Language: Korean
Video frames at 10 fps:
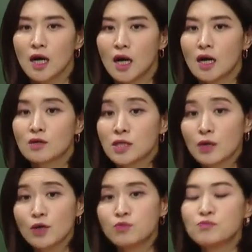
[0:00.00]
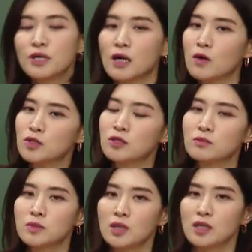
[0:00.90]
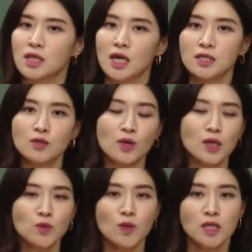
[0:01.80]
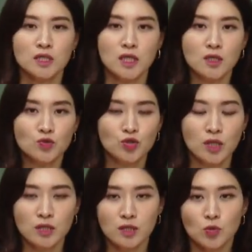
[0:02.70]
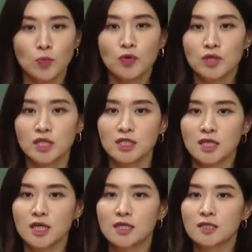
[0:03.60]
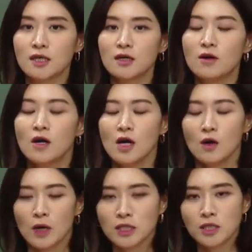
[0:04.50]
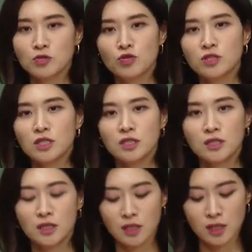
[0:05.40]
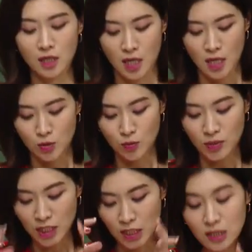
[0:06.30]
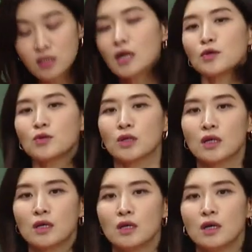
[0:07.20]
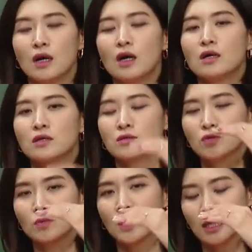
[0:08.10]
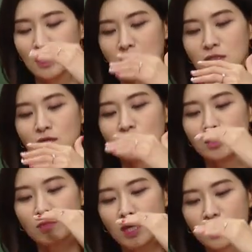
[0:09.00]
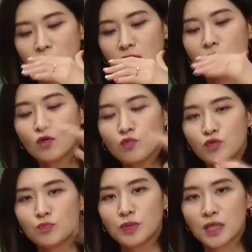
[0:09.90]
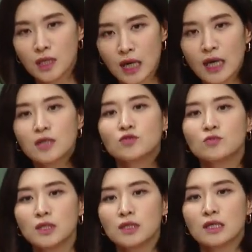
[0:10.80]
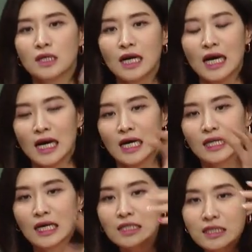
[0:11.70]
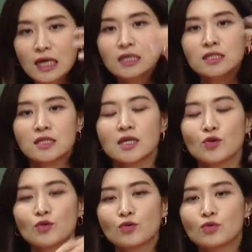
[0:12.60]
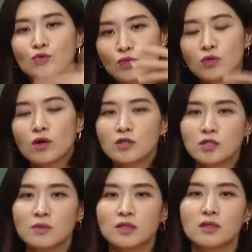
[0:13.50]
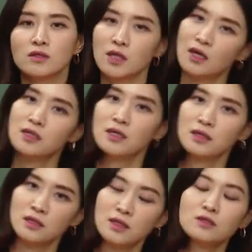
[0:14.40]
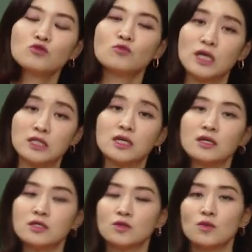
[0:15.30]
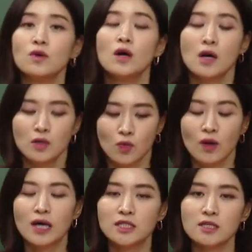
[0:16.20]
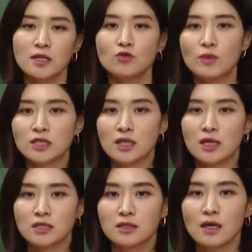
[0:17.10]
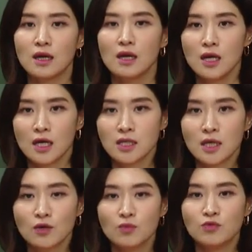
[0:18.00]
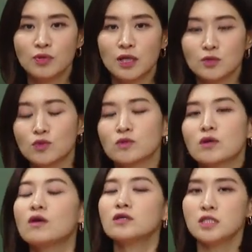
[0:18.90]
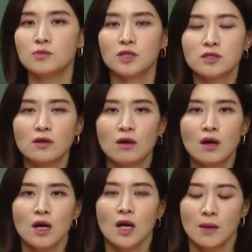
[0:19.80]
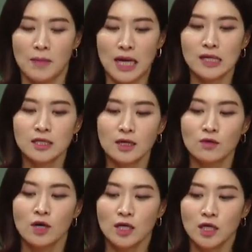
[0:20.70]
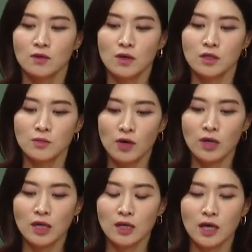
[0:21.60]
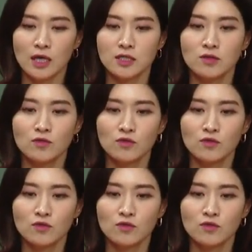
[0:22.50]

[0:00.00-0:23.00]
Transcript: 아, 사료의 부피가 커졌습니다. 세계사도 한동안 이제 이런 추세들이 좀 보이기 시작했는데요. 확실히 출제진들은 좀 긴 사료들, 어, 좀 낯설지만 길고 부피가 좀 있는 가나 사이즈의 사료들도 조금 커지면서 세계사 트렌드도 마찬가지고 동아시아사도 마찬가지인데 이 사료의 부피가 조금 커지면서 말 그대로 키워드 몇 개를 가지고